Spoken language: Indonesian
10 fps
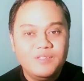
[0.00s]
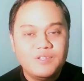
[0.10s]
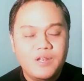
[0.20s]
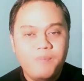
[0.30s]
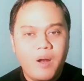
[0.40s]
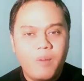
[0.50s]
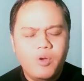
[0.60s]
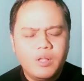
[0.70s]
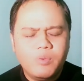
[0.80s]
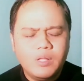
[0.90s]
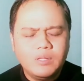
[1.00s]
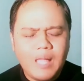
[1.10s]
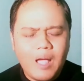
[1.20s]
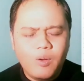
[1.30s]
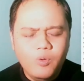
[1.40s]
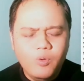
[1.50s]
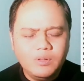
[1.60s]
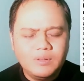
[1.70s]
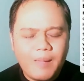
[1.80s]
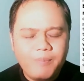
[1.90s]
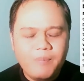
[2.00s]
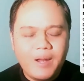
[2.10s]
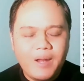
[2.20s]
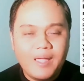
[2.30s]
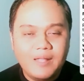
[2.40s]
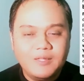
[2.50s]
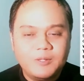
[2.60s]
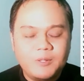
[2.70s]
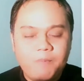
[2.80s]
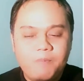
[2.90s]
jadi para murid-murid takut, tapi mereka tetap